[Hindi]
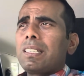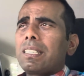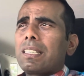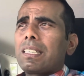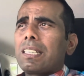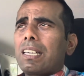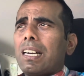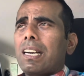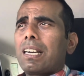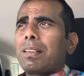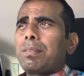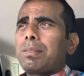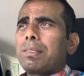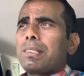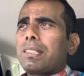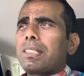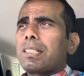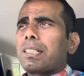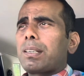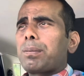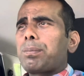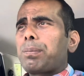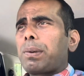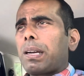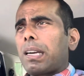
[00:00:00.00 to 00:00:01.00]
ग्यारह बजे
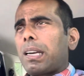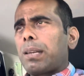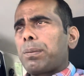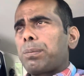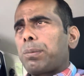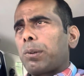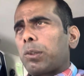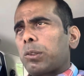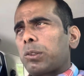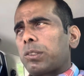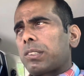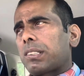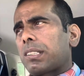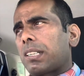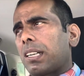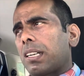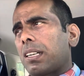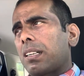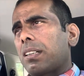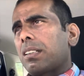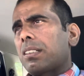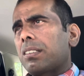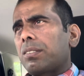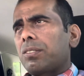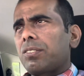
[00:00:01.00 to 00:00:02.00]
के पहले पहुँच के
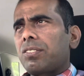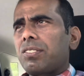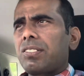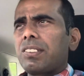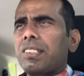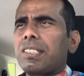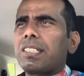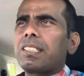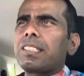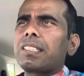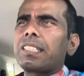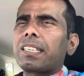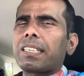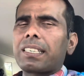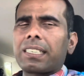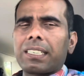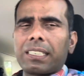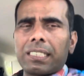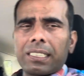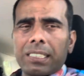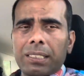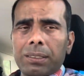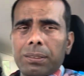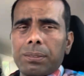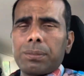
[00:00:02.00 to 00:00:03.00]
फिर
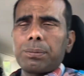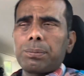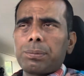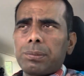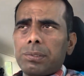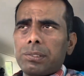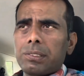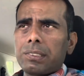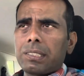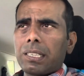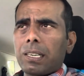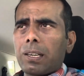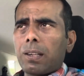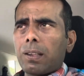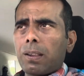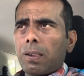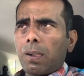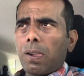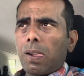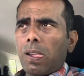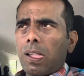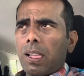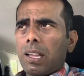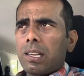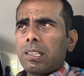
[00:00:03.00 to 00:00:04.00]
देखेंगे पूजा
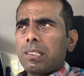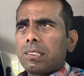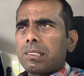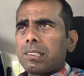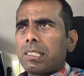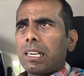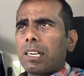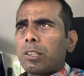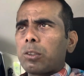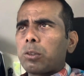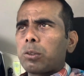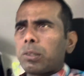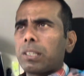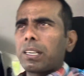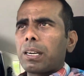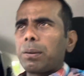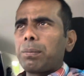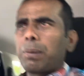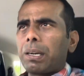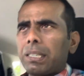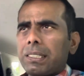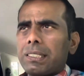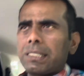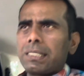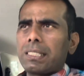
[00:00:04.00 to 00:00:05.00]
स्टार्ट होने के
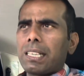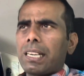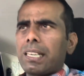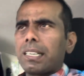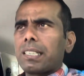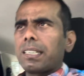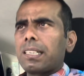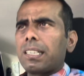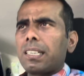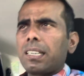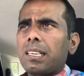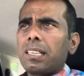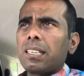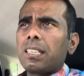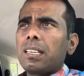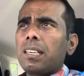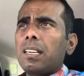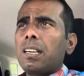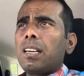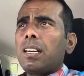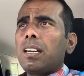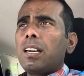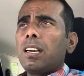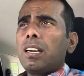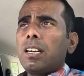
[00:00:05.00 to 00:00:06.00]
बाद ही जाएंगे
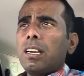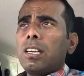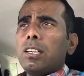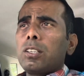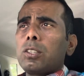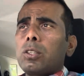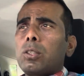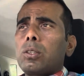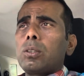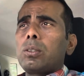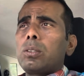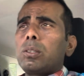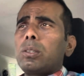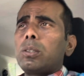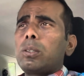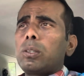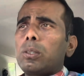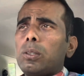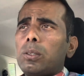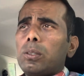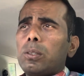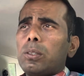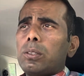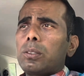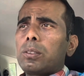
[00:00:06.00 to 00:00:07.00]
तो